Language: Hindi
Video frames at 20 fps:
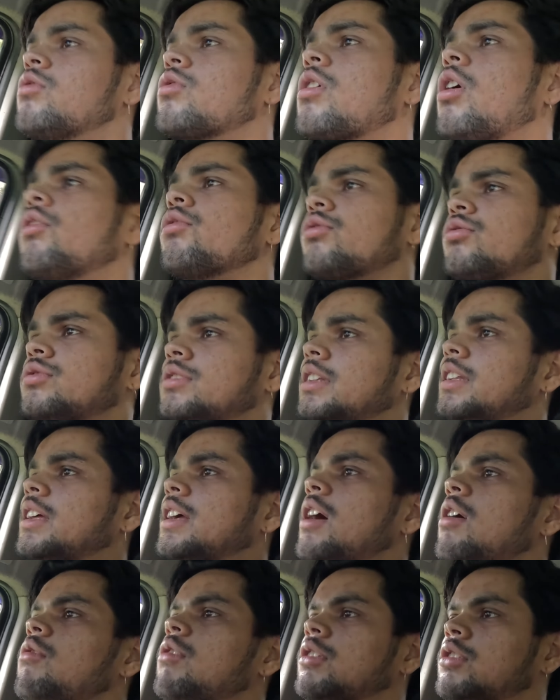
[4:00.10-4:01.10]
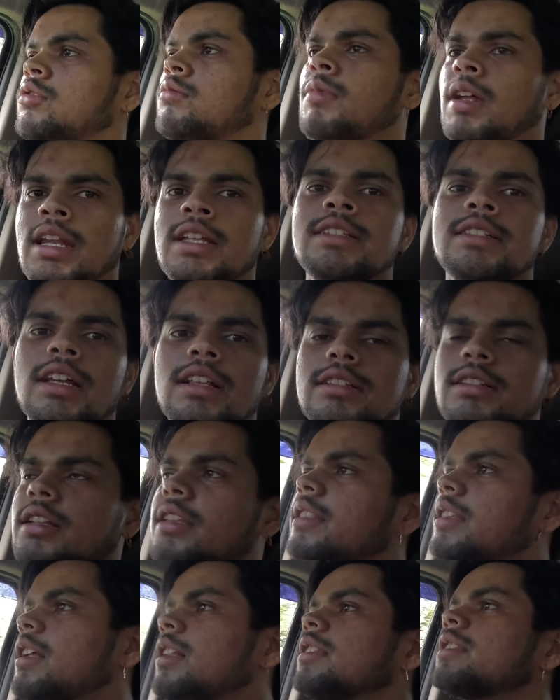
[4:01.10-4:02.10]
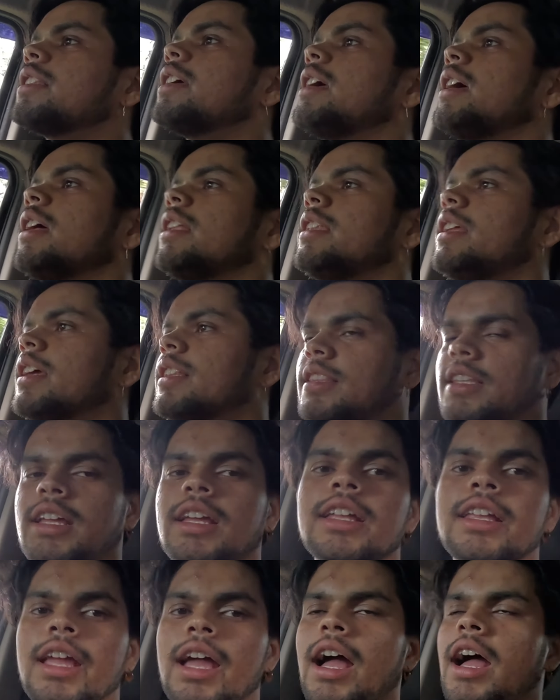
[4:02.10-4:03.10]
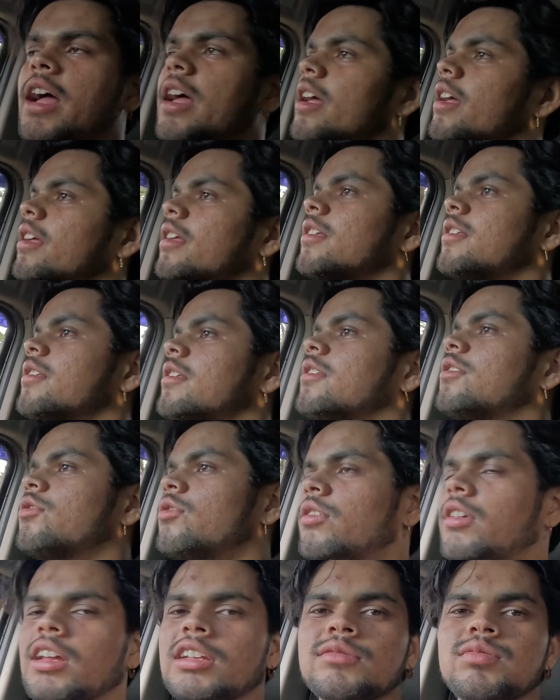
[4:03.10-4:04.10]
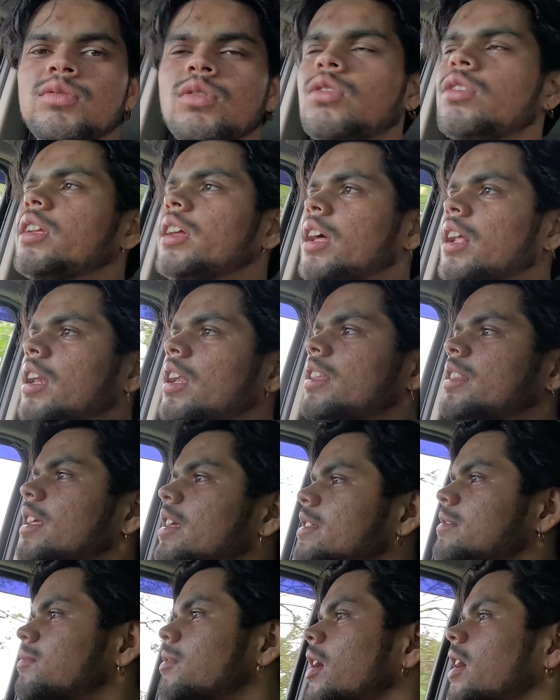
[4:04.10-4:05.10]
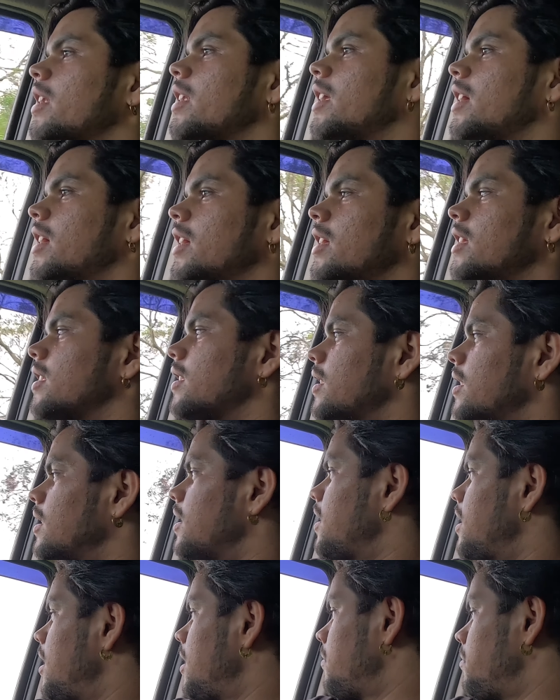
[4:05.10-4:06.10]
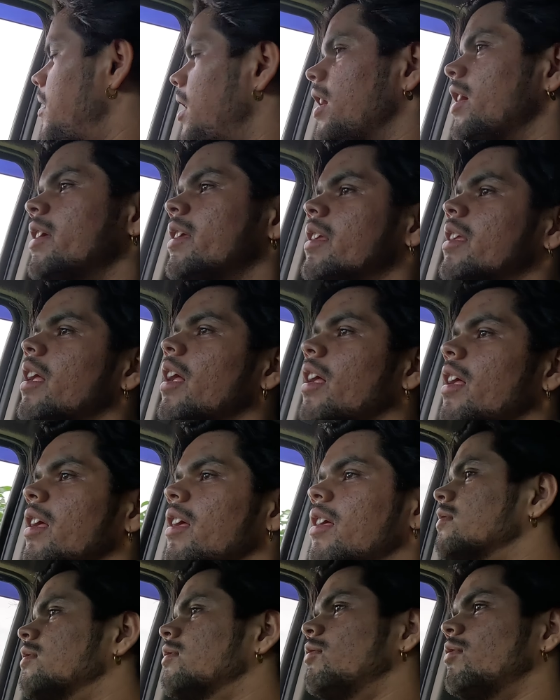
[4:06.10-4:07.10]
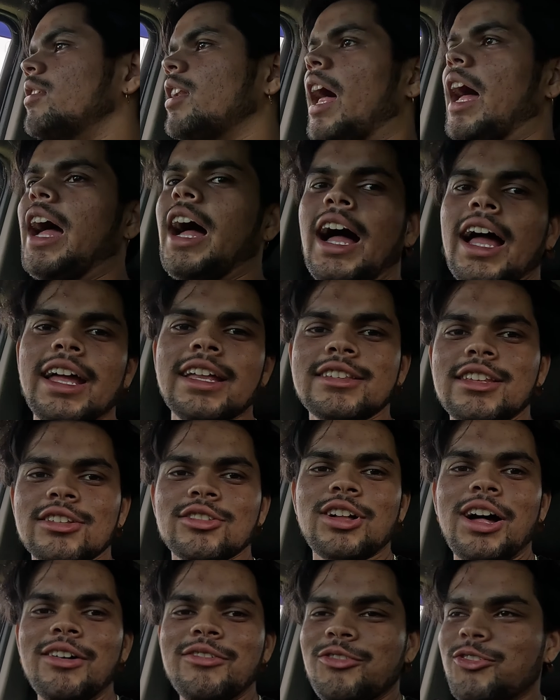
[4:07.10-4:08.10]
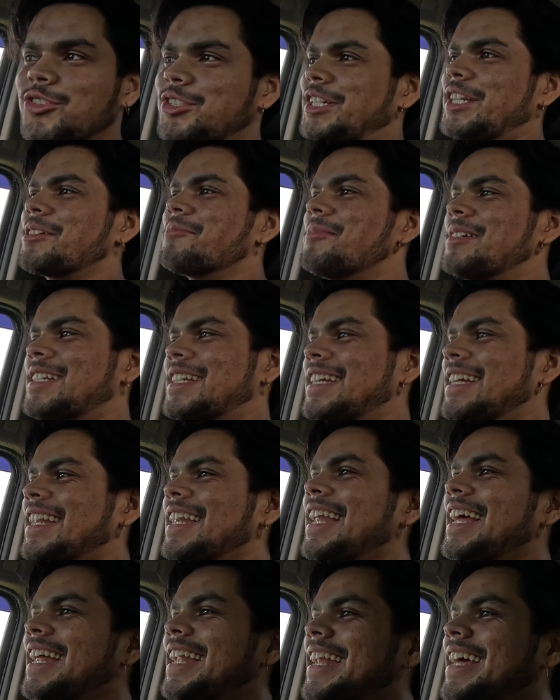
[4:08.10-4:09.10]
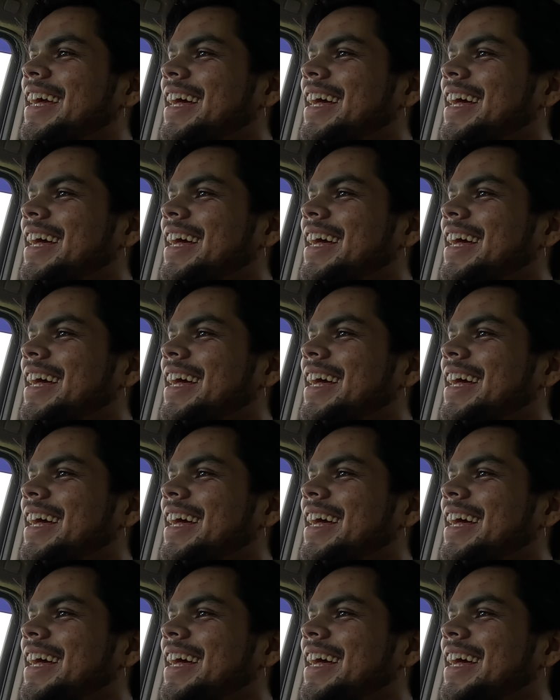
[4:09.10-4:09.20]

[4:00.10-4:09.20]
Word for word: लुकआउट कुछ लिखा हुआ तो मैंने चल जल चलते हैं देखते हैं क्या है थोड़ा एक्सप्लोर ही कर लेते हैं इस बहाने अब आए हैं आया था था वॉशिंग मशीन लेने